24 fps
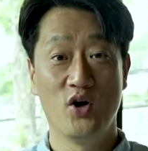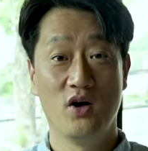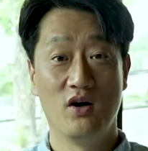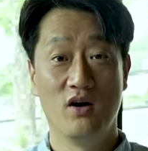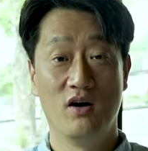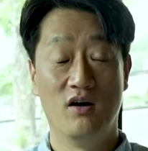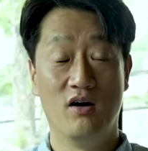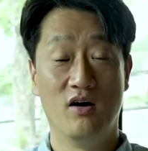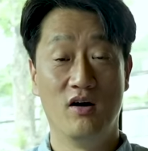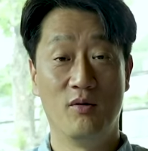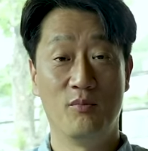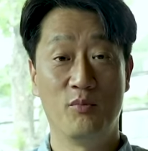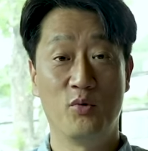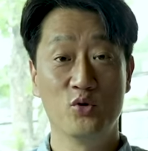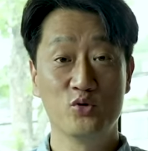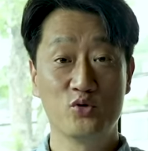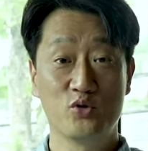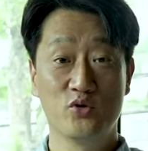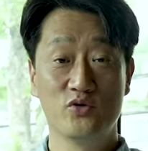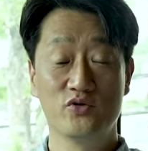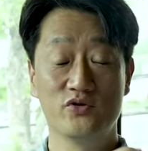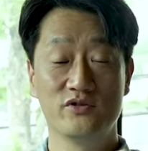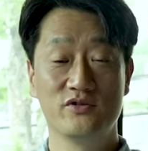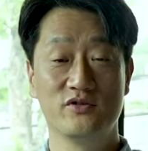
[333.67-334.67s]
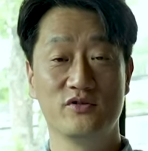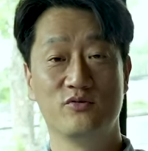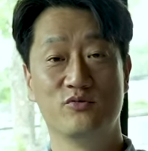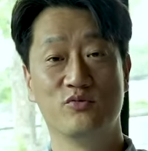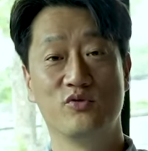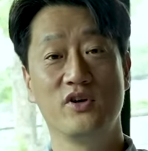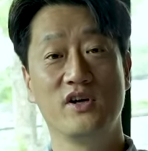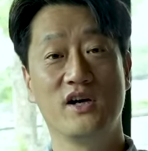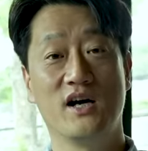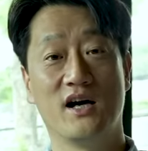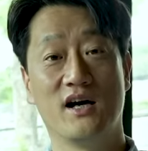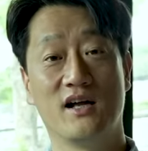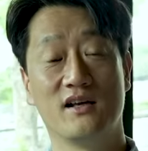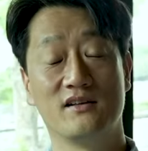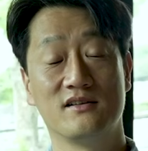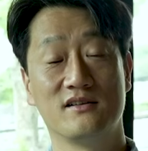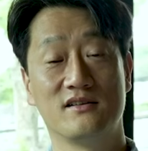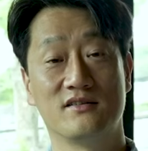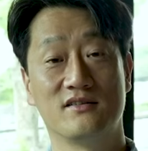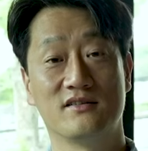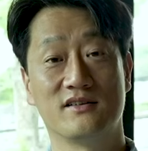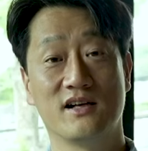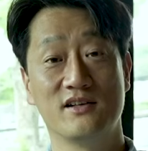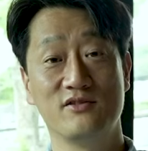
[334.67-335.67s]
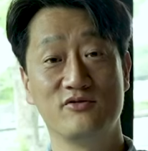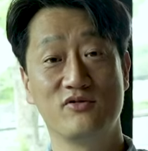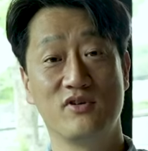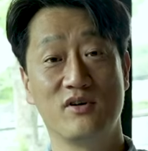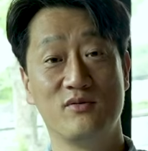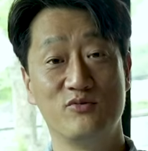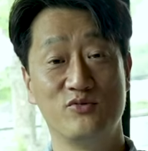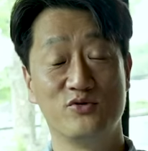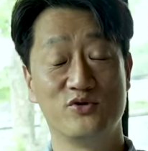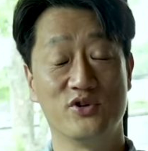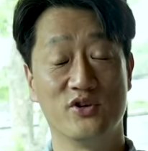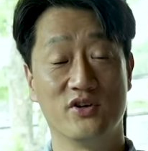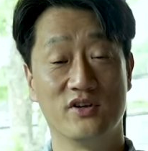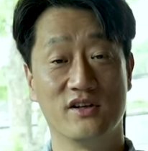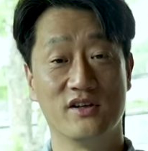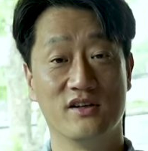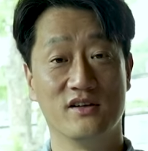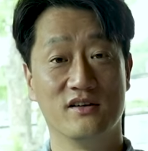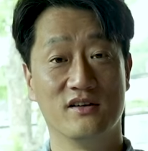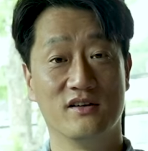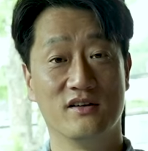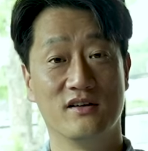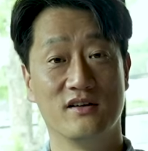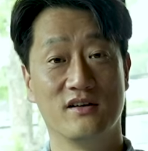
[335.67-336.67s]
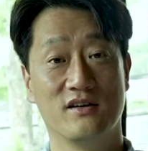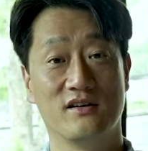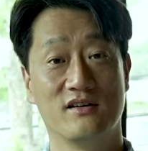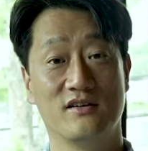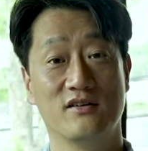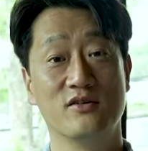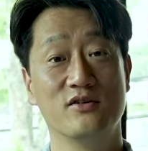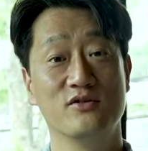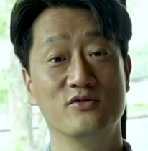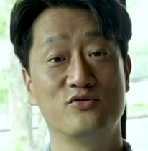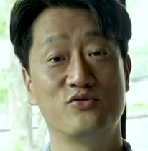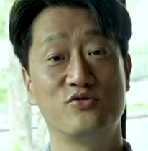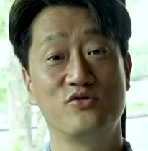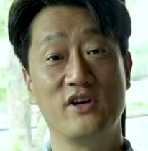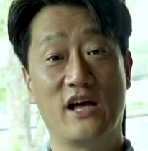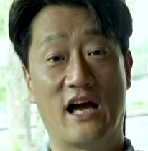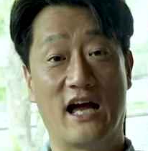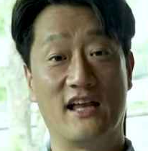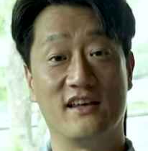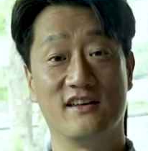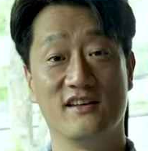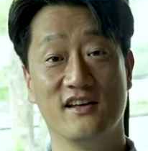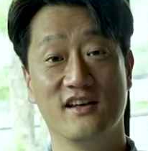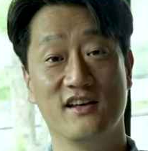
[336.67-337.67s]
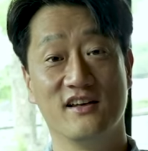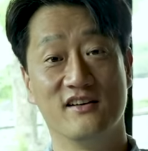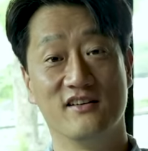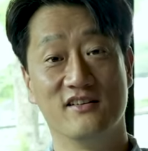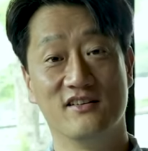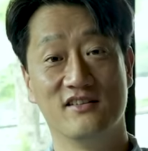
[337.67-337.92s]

어, 포도는 우리가 아는 그런 탄수화물적인 그런 술이 아니에요.